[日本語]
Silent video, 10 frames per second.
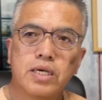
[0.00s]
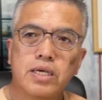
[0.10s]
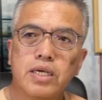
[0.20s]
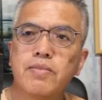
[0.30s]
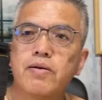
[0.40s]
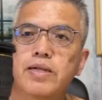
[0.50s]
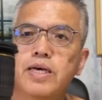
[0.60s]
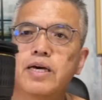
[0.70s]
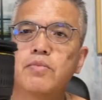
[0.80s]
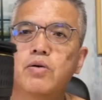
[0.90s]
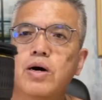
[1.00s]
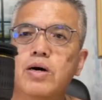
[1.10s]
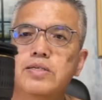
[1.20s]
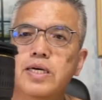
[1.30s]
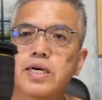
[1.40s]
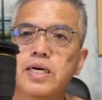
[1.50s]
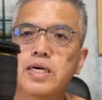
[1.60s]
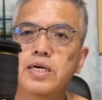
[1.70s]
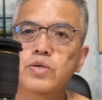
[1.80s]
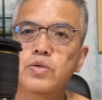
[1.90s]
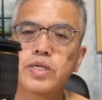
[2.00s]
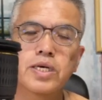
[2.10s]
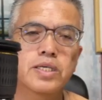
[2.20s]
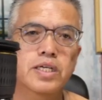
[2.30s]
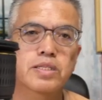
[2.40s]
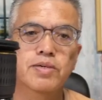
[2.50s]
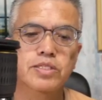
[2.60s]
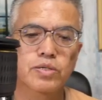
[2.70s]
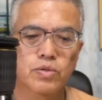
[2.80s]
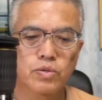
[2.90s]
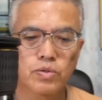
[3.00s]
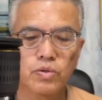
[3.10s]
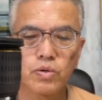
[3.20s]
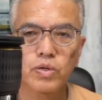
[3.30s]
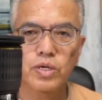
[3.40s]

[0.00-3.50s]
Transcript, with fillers: 今はねもう、旧製品になってますけど、この